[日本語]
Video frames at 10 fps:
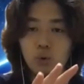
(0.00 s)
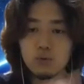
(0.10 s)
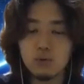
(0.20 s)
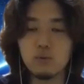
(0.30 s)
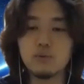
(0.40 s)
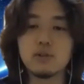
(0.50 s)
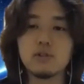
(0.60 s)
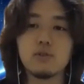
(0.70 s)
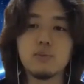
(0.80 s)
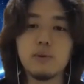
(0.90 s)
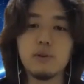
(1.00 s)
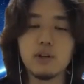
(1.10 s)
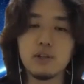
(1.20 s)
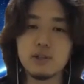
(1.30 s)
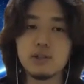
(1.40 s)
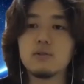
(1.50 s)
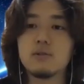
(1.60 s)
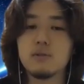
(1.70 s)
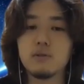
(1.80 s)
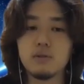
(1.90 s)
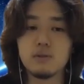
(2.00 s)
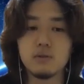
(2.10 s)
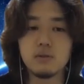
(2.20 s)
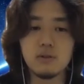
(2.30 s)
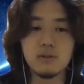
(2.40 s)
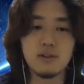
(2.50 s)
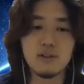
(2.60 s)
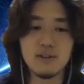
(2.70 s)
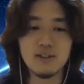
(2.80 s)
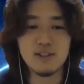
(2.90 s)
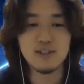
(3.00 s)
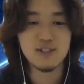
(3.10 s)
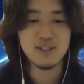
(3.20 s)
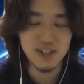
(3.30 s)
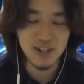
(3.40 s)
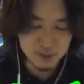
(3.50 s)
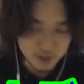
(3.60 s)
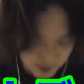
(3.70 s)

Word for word: どうも、腹痛ドーパミンるかです。おどうも、もっちゃんです。ありがとうござい